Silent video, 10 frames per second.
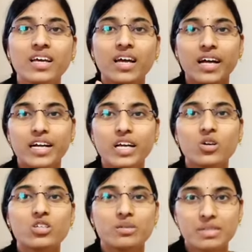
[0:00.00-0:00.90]
హెడేక్
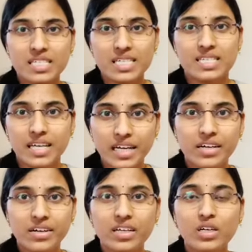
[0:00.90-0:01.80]
కోసం నేను చేసే ఈ
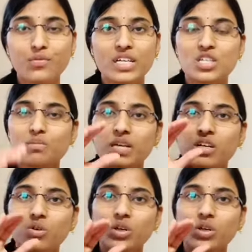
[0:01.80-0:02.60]
డ్రింక్ ఫస్ట్ మీరు